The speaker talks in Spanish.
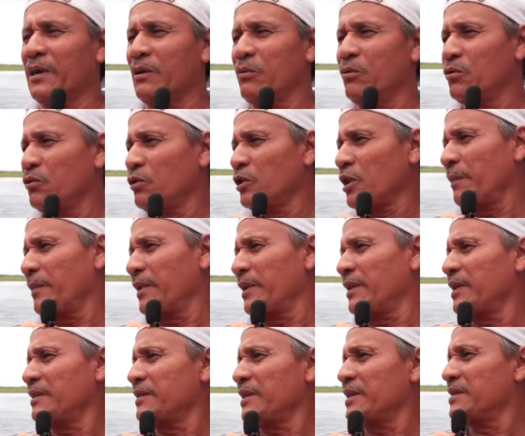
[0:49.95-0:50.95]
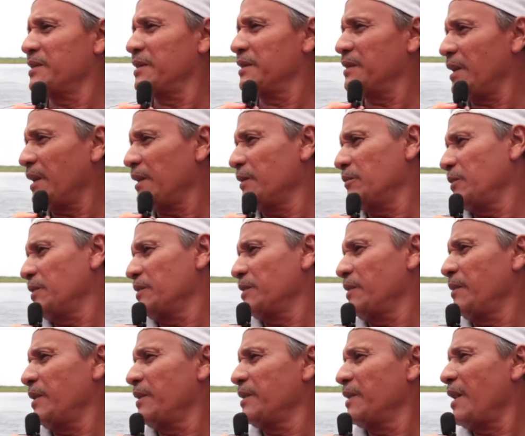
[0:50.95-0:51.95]
para burros también a transitar, toda
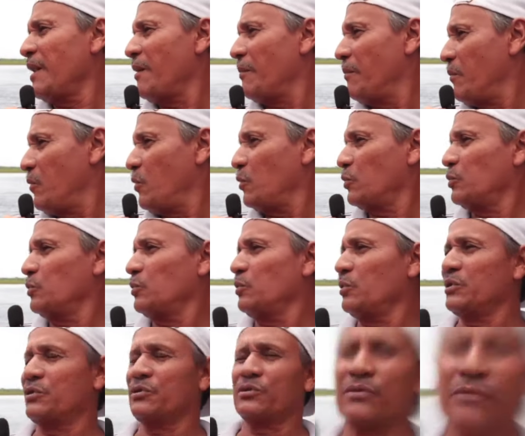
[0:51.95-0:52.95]
esa vaina, las motos, todo